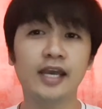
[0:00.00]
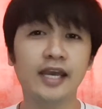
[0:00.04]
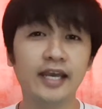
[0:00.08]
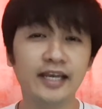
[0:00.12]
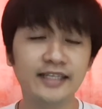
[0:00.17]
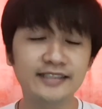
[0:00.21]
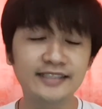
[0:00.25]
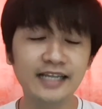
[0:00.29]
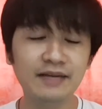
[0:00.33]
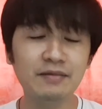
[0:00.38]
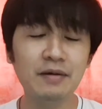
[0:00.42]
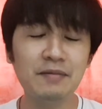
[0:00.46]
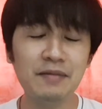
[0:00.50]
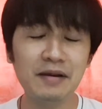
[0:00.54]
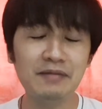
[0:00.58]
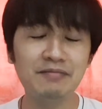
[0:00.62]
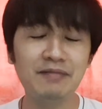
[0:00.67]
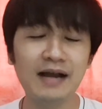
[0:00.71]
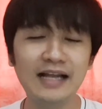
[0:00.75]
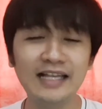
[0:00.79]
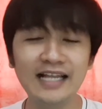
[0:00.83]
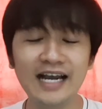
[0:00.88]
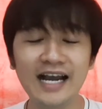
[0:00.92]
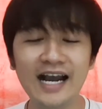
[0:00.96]
Isang
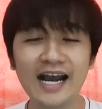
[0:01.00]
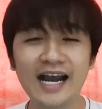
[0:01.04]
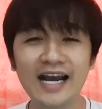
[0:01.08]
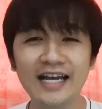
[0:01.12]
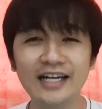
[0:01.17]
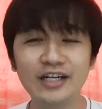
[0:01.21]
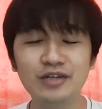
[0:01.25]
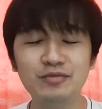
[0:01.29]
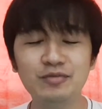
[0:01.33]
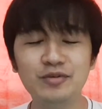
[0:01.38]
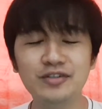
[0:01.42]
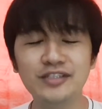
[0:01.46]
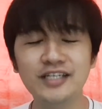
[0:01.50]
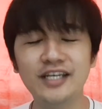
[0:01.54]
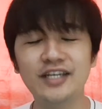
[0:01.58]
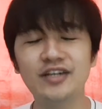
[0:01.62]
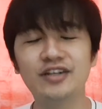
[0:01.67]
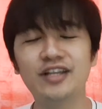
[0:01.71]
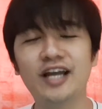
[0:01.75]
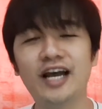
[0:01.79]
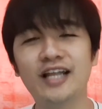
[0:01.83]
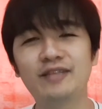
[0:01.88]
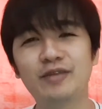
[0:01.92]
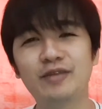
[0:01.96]
mapagpalang araw po sa
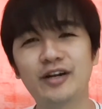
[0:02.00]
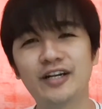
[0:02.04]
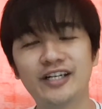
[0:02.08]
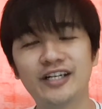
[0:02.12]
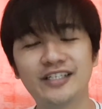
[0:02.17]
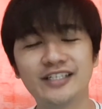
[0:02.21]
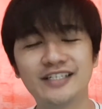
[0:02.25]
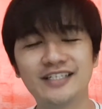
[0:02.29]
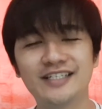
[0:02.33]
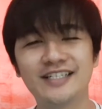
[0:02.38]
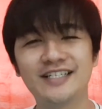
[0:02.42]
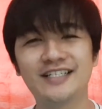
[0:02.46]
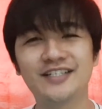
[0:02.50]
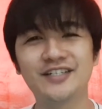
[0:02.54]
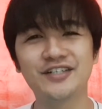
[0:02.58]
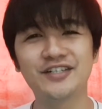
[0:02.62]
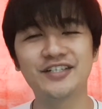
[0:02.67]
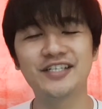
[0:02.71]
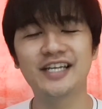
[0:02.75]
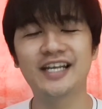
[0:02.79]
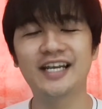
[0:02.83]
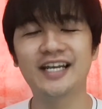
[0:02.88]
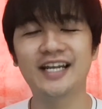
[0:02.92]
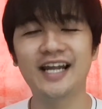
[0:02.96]
inyong lahat, brothers and sisters
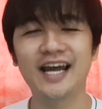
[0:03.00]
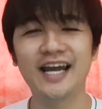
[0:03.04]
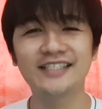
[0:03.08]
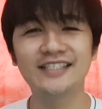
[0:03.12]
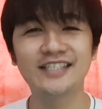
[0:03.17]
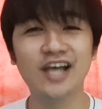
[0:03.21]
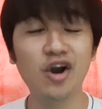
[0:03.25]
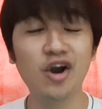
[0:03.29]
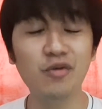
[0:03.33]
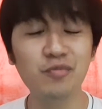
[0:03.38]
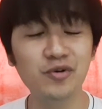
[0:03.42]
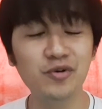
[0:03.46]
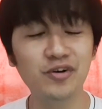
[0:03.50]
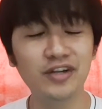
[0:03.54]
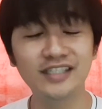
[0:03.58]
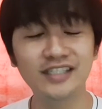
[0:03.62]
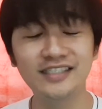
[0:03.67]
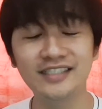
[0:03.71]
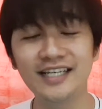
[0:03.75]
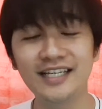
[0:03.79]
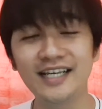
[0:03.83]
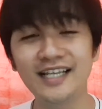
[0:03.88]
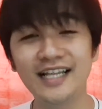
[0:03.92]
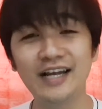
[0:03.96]
in Christ. Ako po ulit
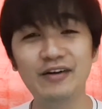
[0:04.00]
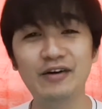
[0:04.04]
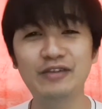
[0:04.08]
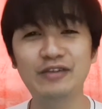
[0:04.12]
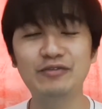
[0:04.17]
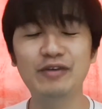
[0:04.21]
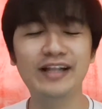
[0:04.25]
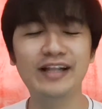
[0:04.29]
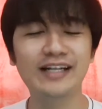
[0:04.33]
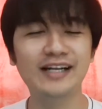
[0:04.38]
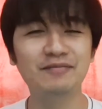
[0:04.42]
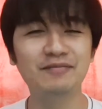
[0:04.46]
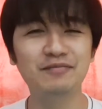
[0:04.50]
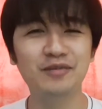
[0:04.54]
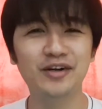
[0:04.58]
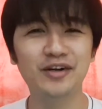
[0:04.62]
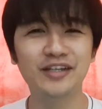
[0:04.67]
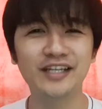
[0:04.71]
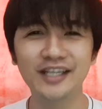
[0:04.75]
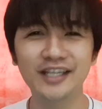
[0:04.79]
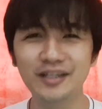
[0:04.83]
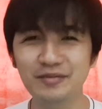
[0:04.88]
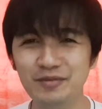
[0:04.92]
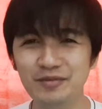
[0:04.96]
si Ilaw at welcome po
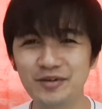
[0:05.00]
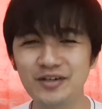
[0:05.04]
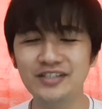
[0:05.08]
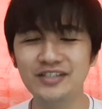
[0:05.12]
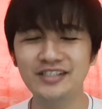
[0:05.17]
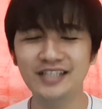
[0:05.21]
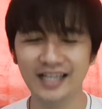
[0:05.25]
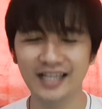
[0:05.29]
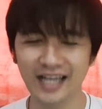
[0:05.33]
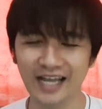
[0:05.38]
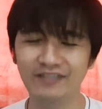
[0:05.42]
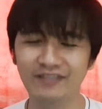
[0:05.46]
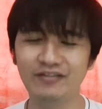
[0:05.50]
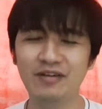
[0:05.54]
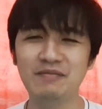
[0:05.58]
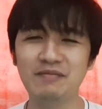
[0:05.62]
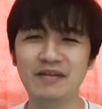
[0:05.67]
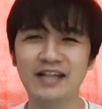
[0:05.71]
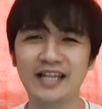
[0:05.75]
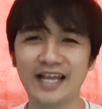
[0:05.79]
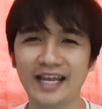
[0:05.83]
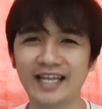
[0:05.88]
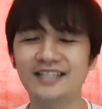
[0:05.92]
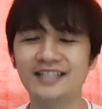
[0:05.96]
dito po sa Light from
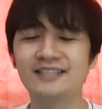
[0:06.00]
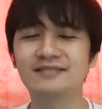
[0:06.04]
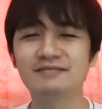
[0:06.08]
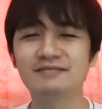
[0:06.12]
the Light.